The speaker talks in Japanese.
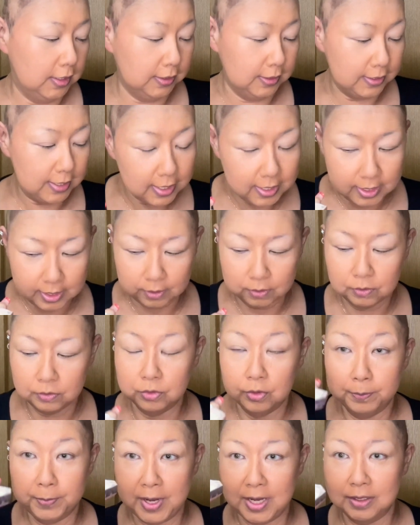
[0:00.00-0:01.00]
でこ
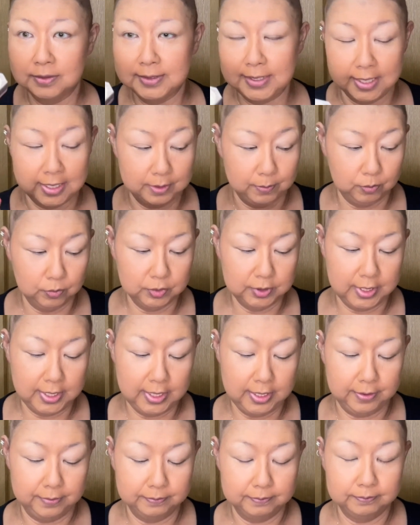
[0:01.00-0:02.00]
のパウダー
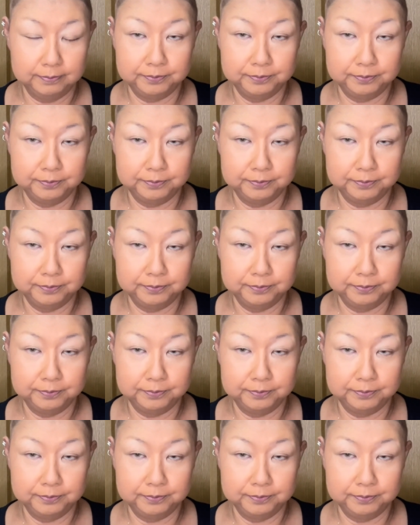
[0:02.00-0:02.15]
で